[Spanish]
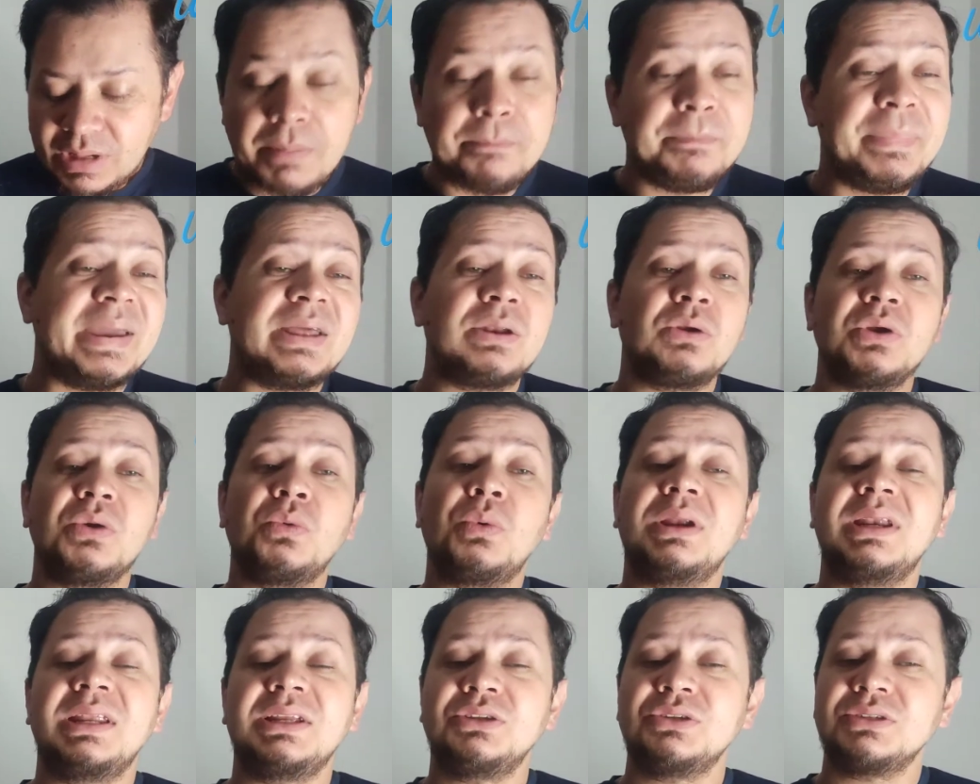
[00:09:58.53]
Pero
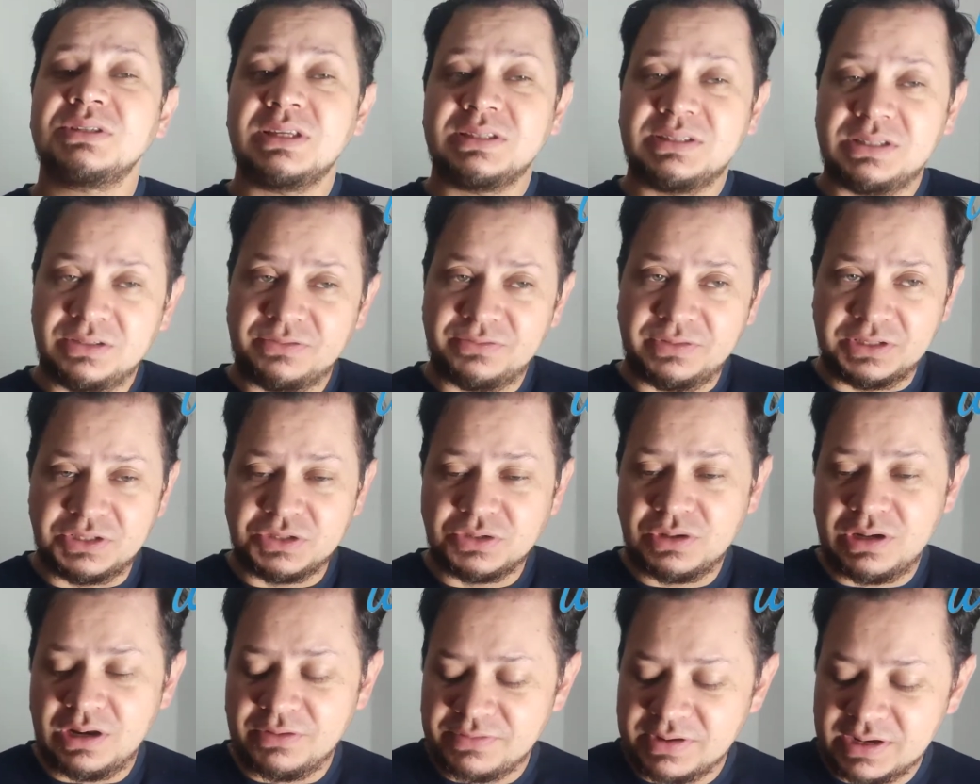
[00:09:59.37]
igual ellos satisfechos
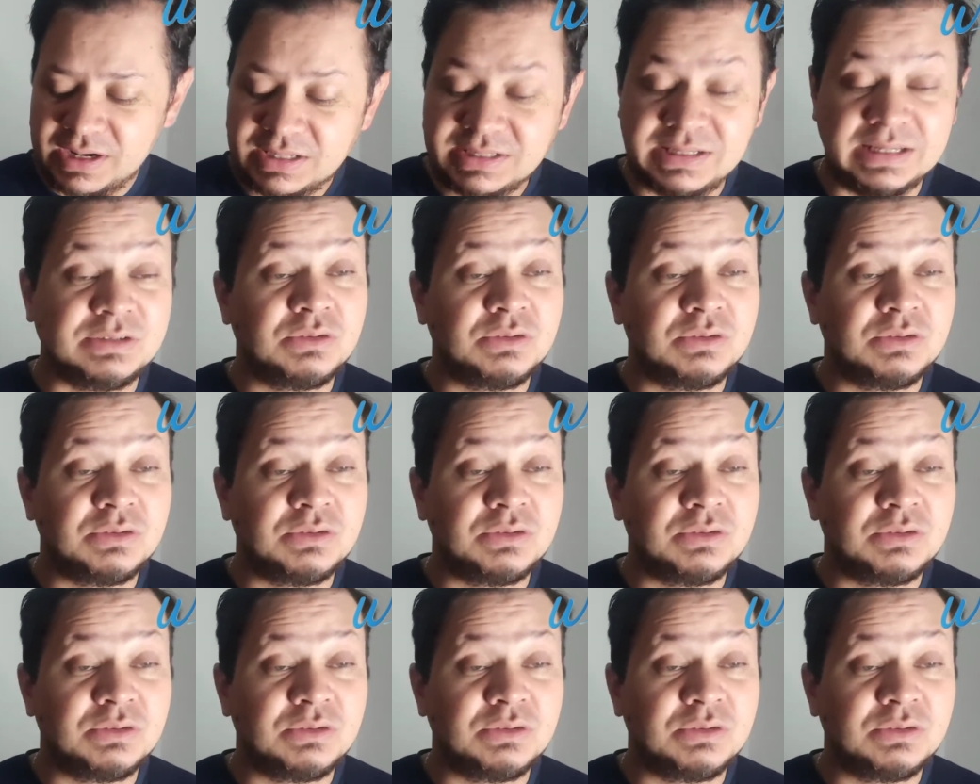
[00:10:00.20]
con la fragancia.